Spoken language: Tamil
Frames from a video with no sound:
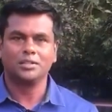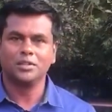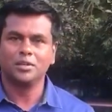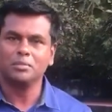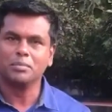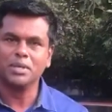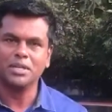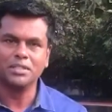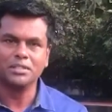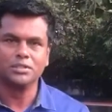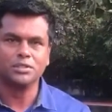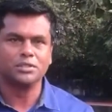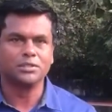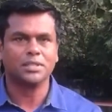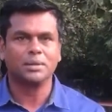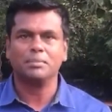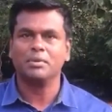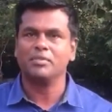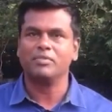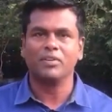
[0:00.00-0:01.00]
கோமன்
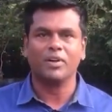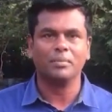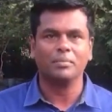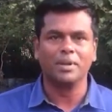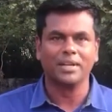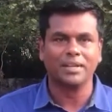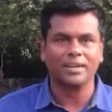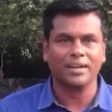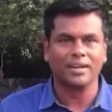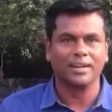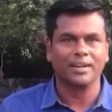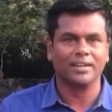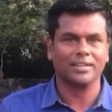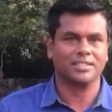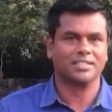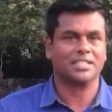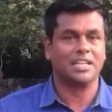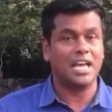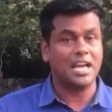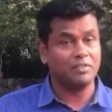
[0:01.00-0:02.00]
செம்ம ஃபார்மில் இருக்கார்
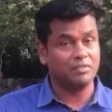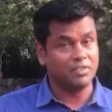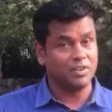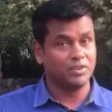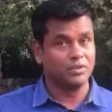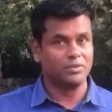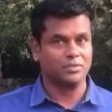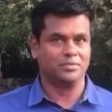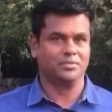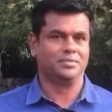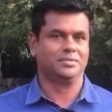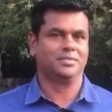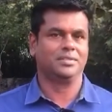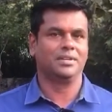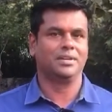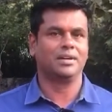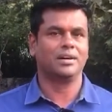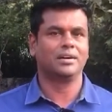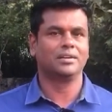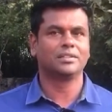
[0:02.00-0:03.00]
ஸ்லாக்கோ
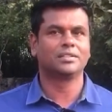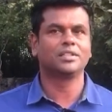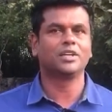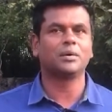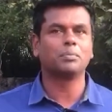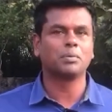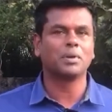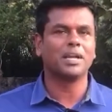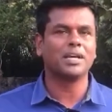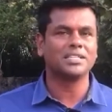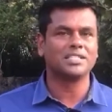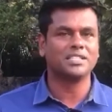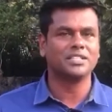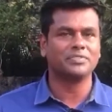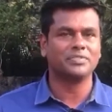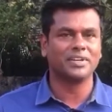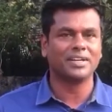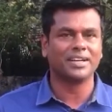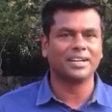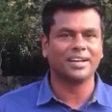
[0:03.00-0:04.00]
டாப் கிளாஸ்
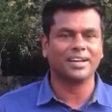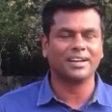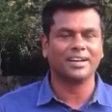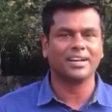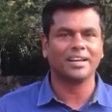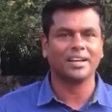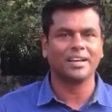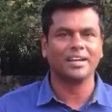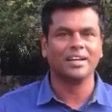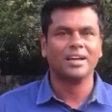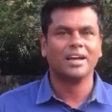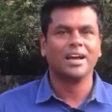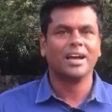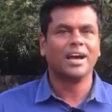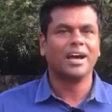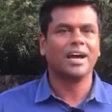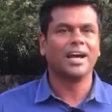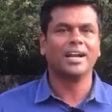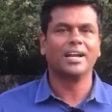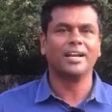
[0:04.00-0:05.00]
டிஃபெண்டராக இருக்கார்
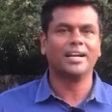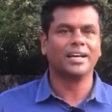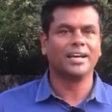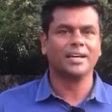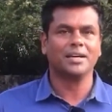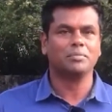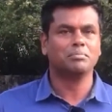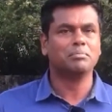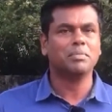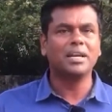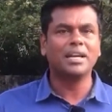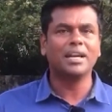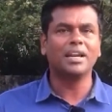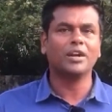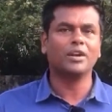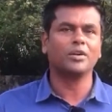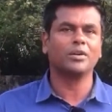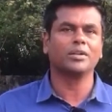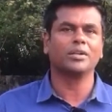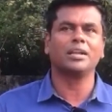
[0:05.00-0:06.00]
அண்ட்
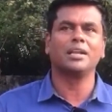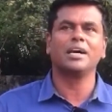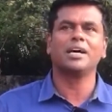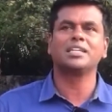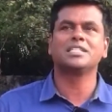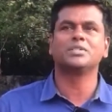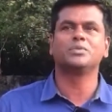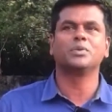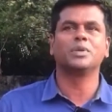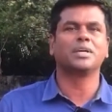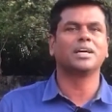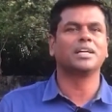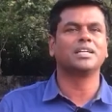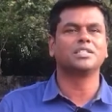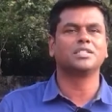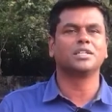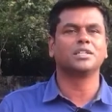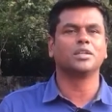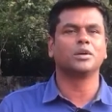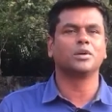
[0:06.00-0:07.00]
மிர்லனோட லாஸ்ட் வீக்
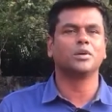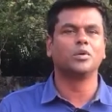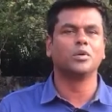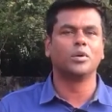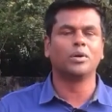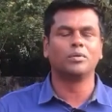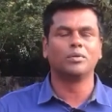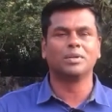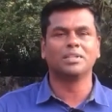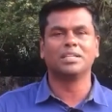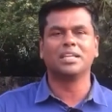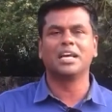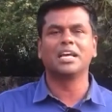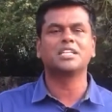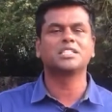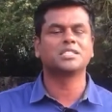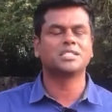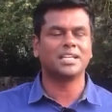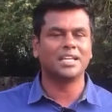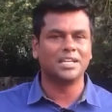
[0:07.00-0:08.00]
அடித்த அந்த கோல் வந்து
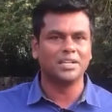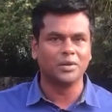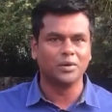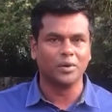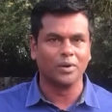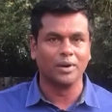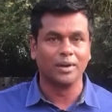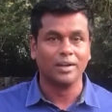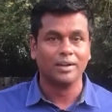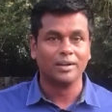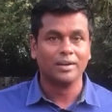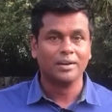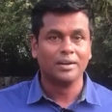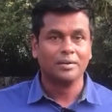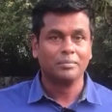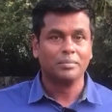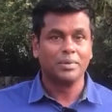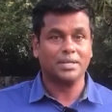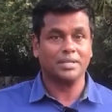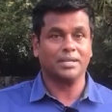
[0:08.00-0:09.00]
எக்ஸலண்ட் கோல்
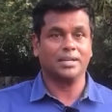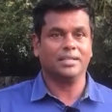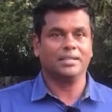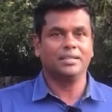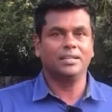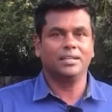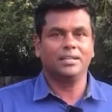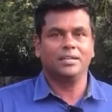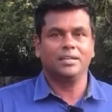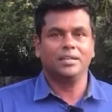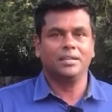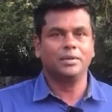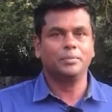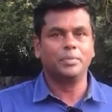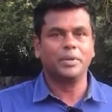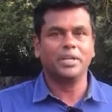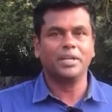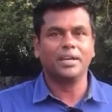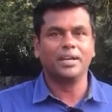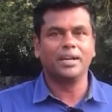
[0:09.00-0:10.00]
பட் அது
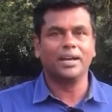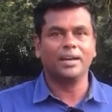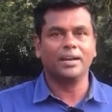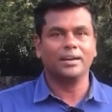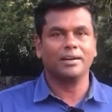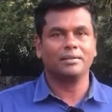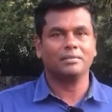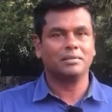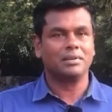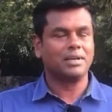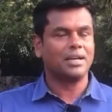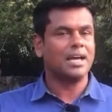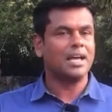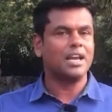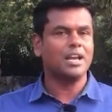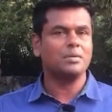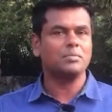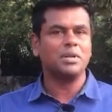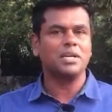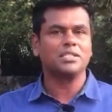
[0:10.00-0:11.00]
இப்படி இருக்க
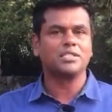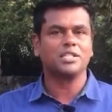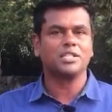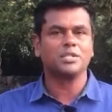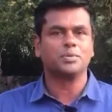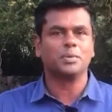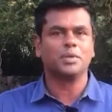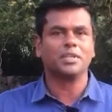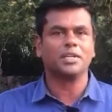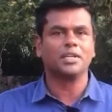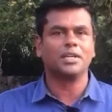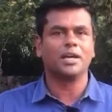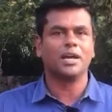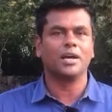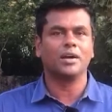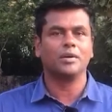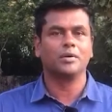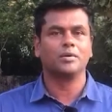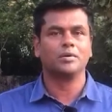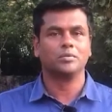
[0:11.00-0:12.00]
கேரளா பிளாஸ்டர்ஸ்
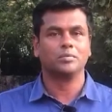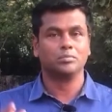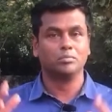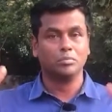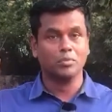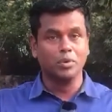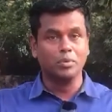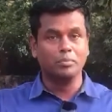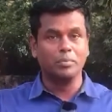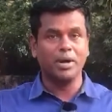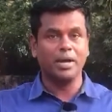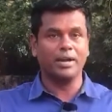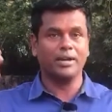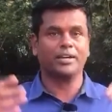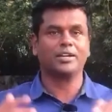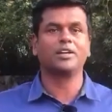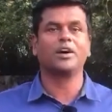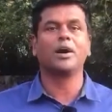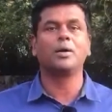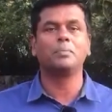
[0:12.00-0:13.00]
பார்த்தீங்கன்னா மும்பை
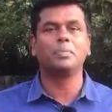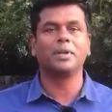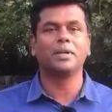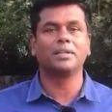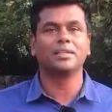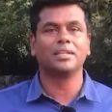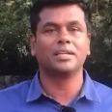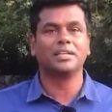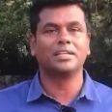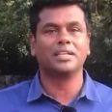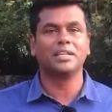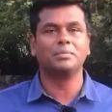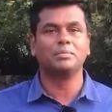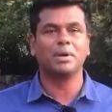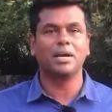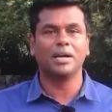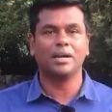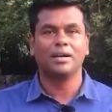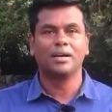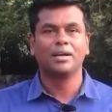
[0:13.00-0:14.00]
டாப்பில் இருந்த
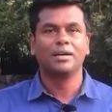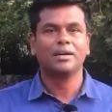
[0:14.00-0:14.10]
டீமை